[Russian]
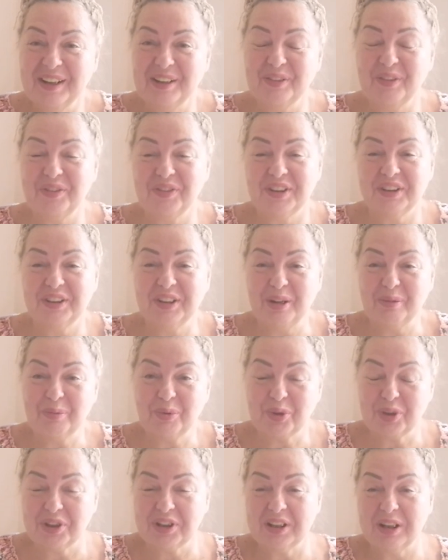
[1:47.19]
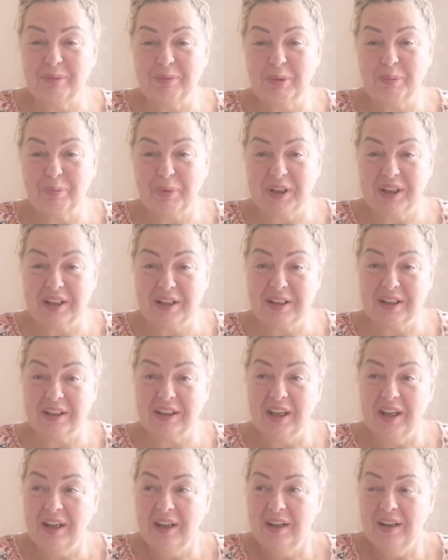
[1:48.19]
вы всегда можете ко мне
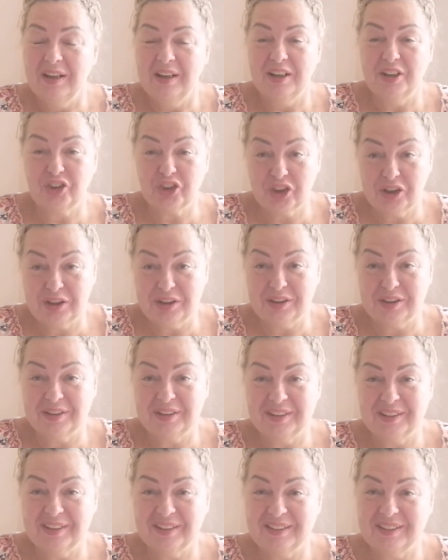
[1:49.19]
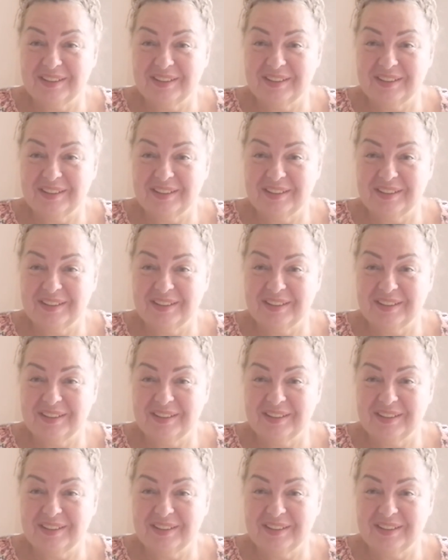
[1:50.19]
приехать, жить